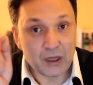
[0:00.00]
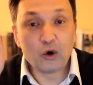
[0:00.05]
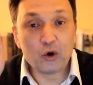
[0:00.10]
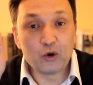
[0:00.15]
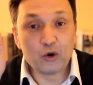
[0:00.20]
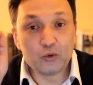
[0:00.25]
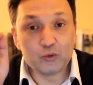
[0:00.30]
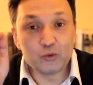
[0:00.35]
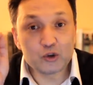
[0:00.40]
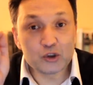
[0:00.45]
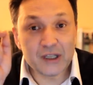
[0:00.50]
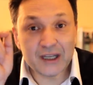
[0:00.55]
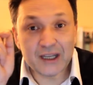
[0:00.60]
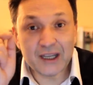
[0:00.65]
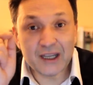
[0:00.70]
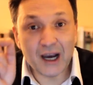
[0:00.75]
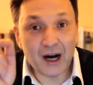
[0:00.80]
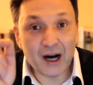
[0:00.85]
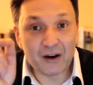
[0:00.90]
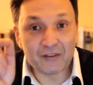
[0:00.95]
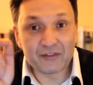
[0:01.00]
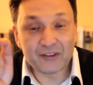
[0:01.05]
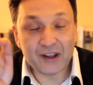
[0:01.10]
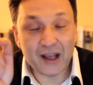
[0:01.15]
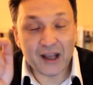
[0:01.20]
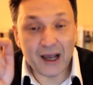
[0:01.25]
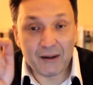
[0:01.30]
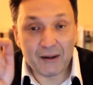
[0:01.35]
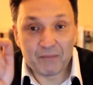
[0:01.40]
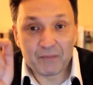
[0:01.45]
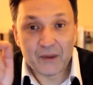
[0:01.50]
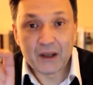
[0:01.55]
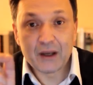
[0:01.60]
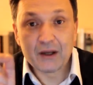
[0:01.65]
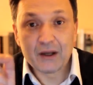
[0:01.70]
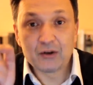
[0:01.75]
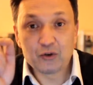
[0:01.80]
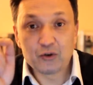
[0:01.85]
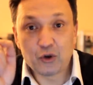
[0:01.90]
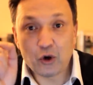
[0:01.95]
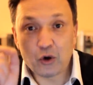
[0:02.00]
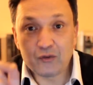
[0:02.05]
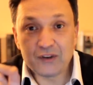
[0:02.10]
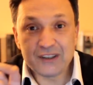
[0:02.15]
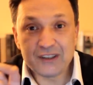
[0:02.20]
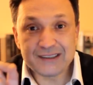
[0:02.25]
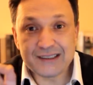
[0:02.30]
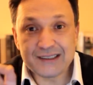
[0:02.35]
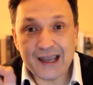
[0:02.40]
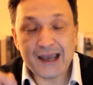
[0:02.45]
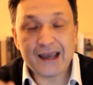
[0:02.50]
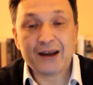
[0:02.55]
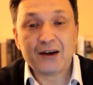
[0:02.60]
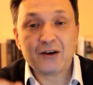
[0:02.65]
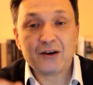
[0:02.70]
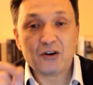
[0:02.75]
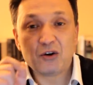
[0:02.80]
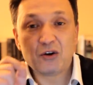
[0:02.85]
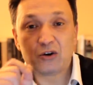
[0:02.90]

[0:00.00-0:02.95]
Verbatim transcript: Önümüzdeki hafta dövizde